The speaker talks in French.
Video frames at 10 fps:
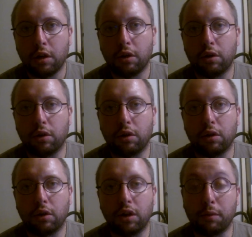
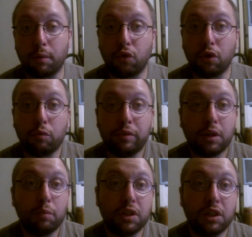Euh, et en même temps, au
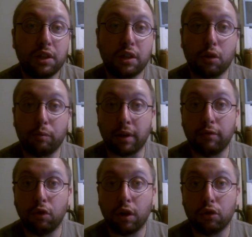pire, pique-niquer dans le parc
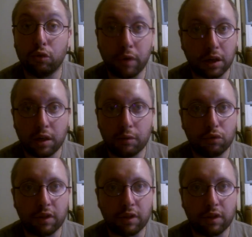floral de Paris est tout